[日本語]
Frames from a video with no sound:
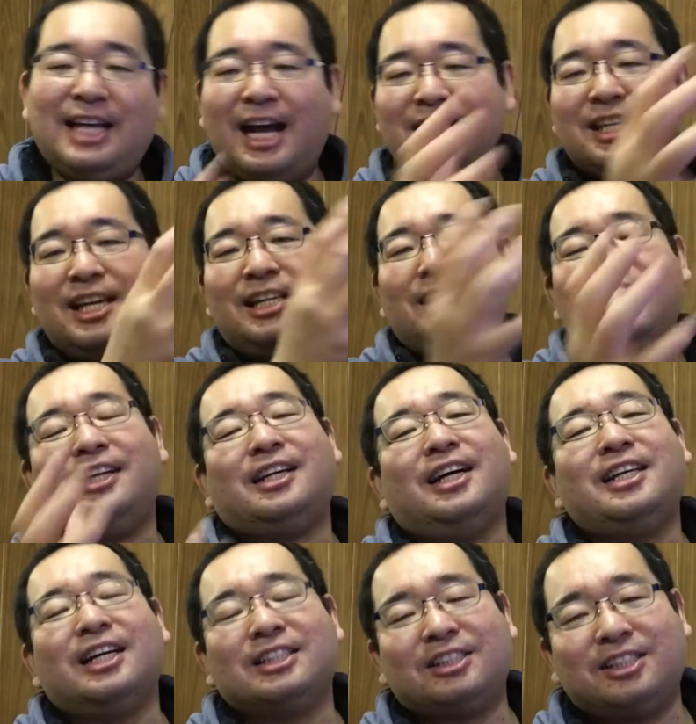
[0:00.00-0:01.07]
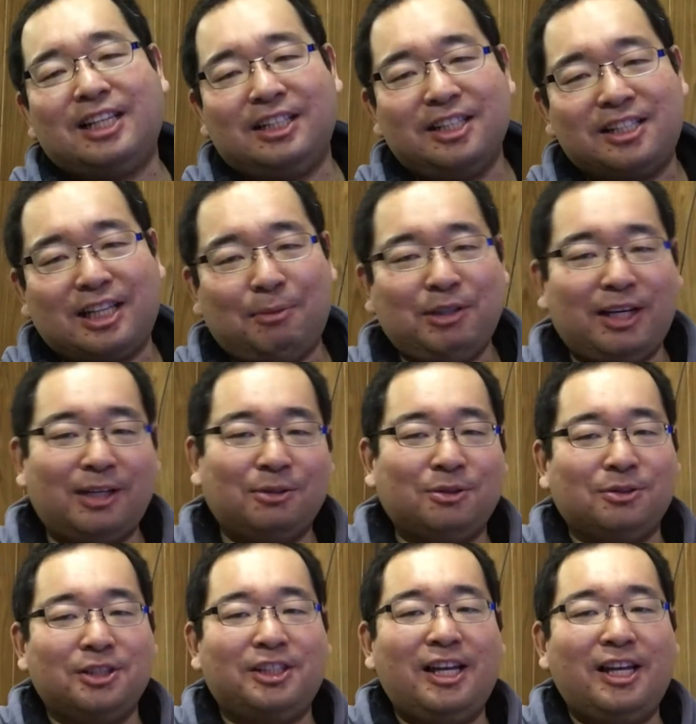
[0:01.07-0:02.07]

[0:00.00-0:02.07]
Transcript: なぜ開発したんですかみたいなことをで